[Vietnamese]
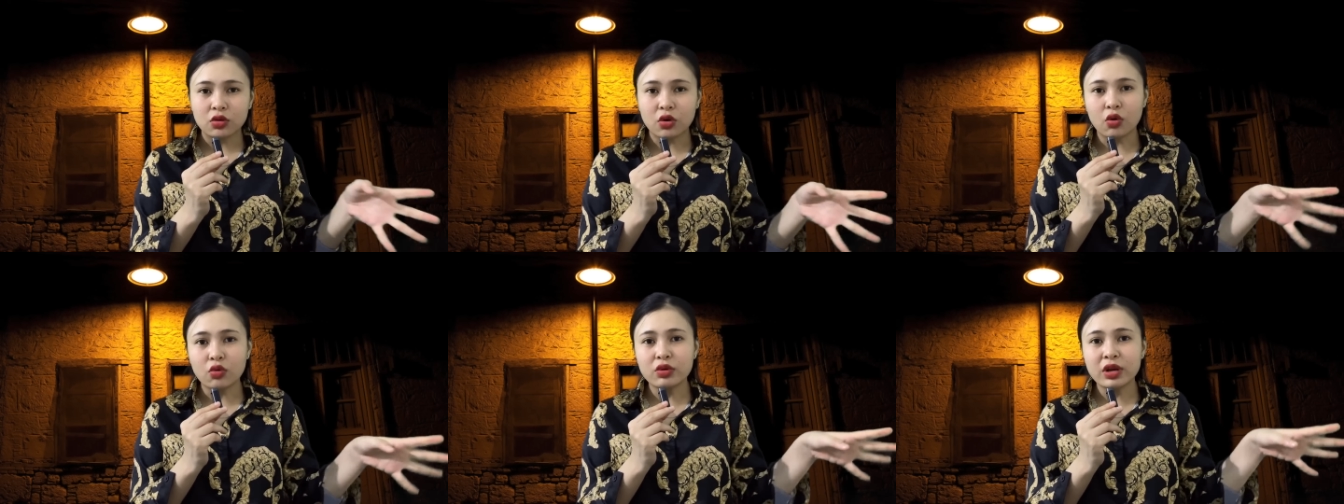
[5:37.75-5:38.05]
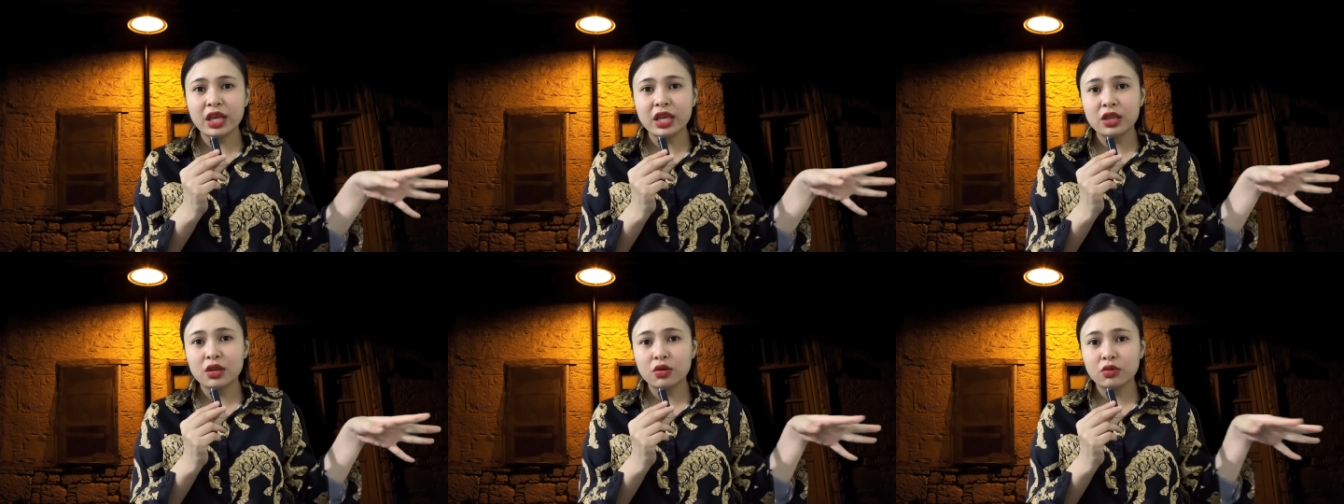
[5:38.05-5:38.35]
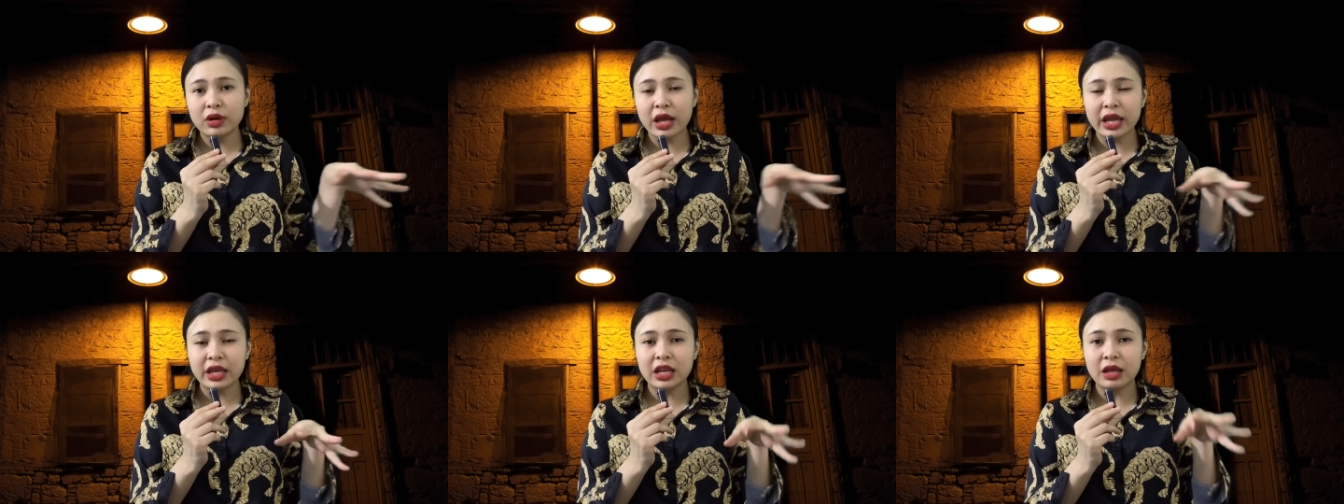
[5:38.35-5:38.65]
cổ đi
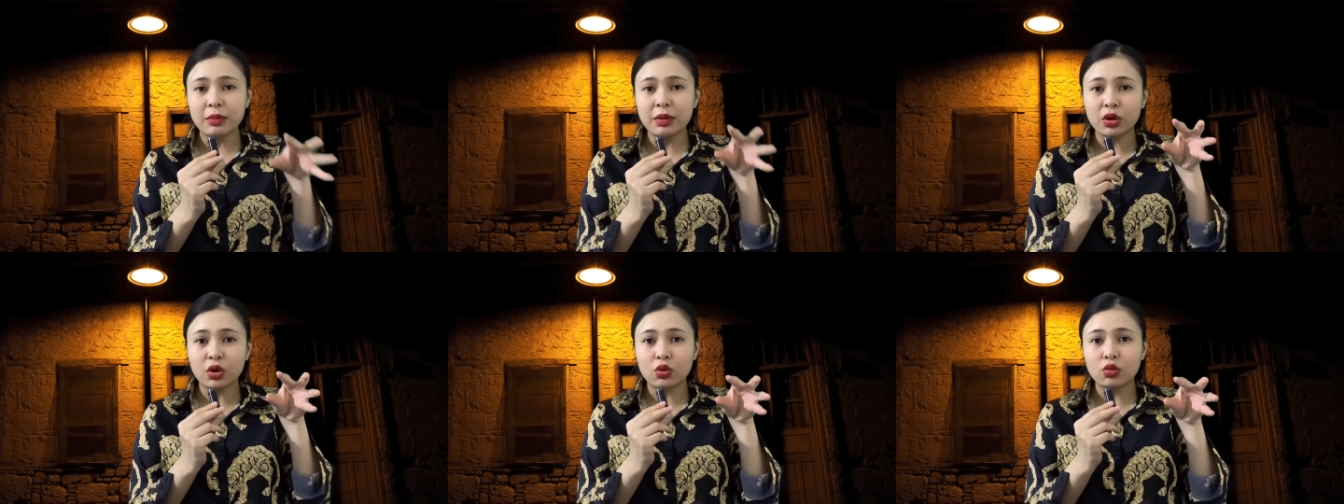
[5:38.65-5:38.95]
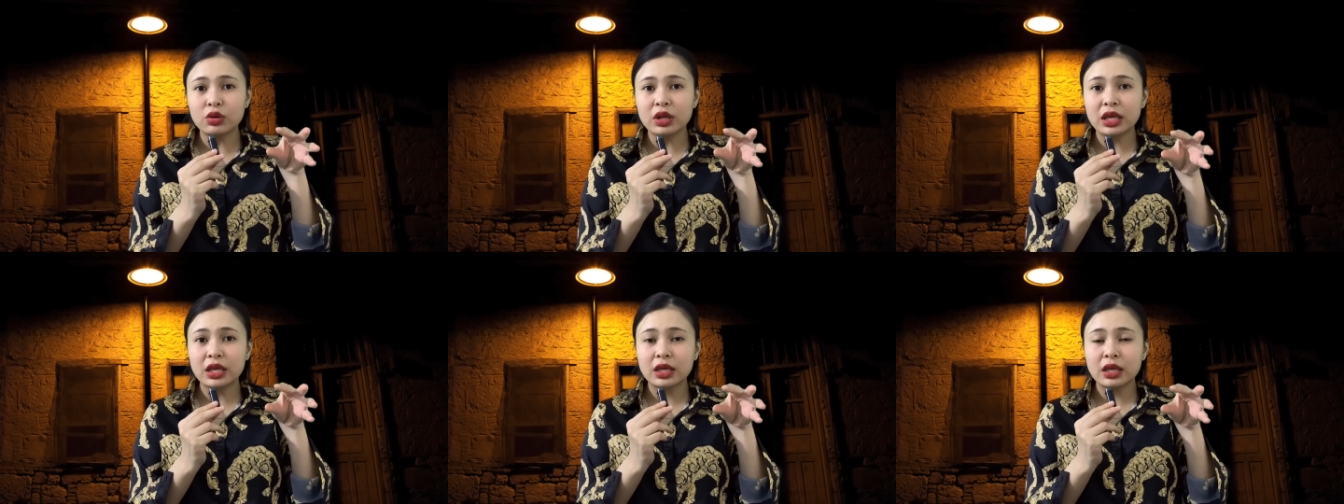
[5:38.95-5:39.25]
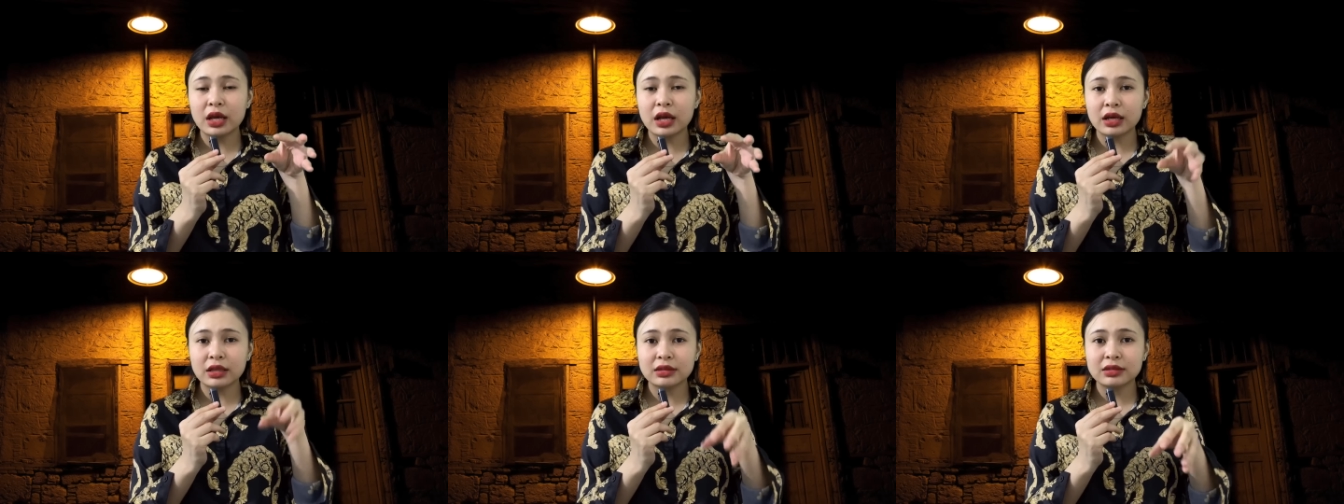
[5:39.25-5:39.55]
vô đây để mà cổ
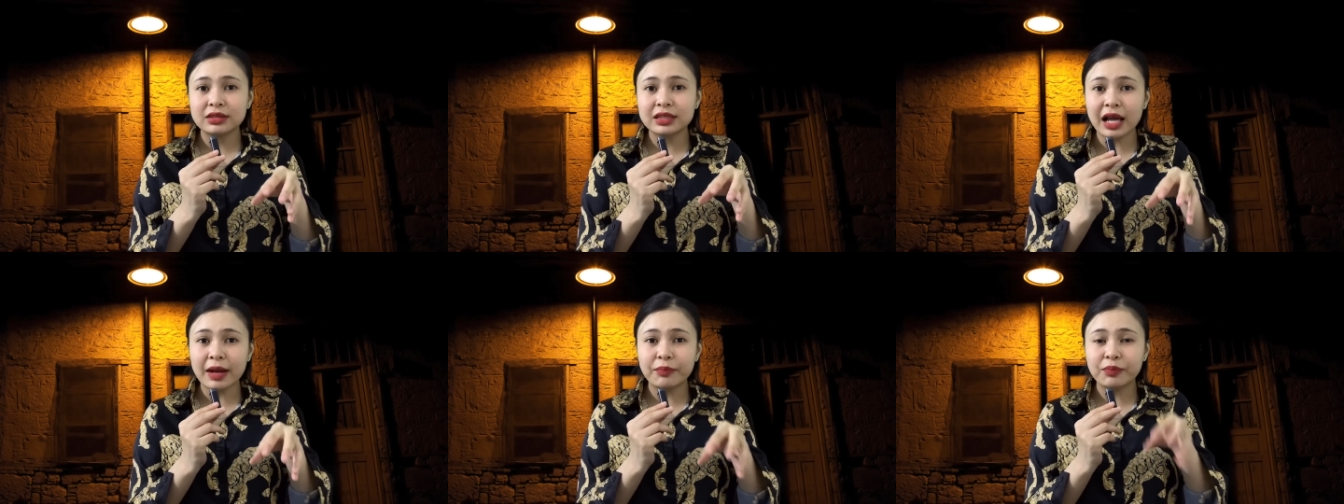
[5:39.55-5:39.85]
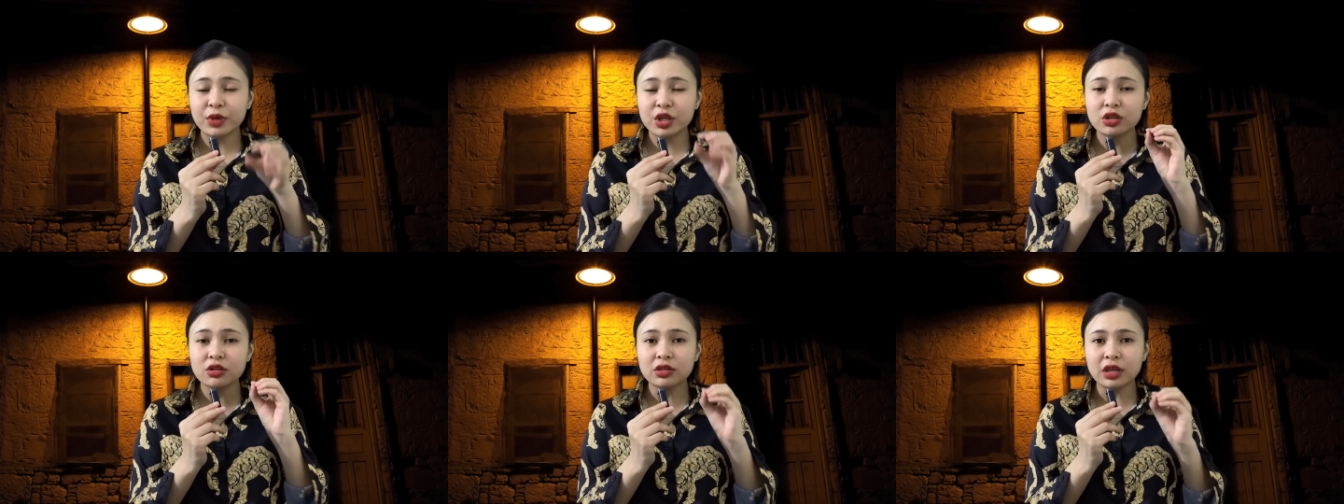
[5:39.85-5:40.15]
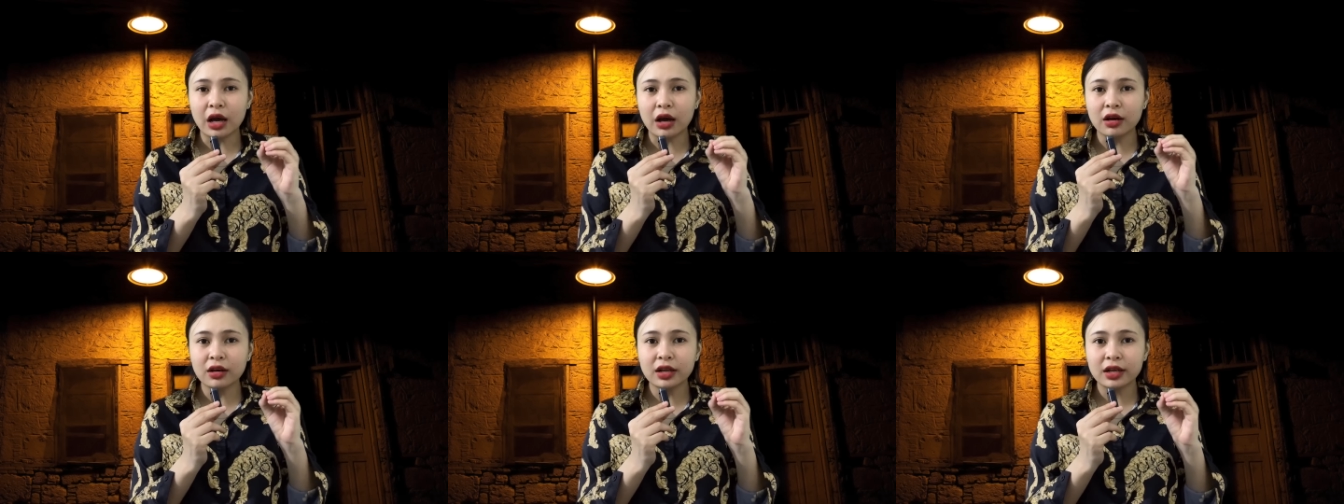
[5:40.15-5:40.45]
đi thăm cái đứa
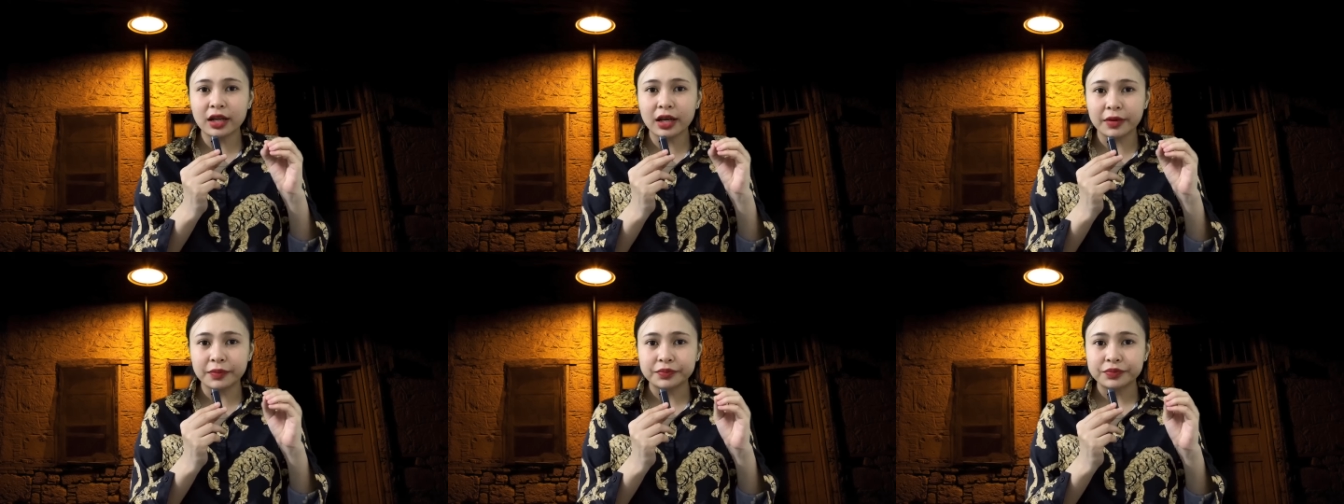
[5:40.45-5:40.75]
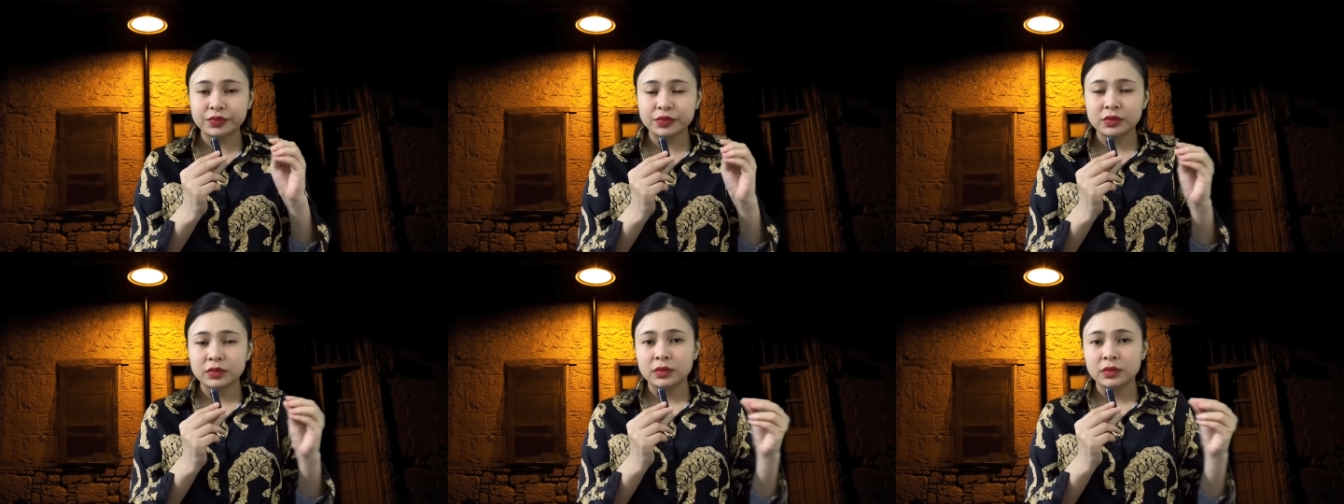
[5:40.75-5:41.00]
nhỏ này nè.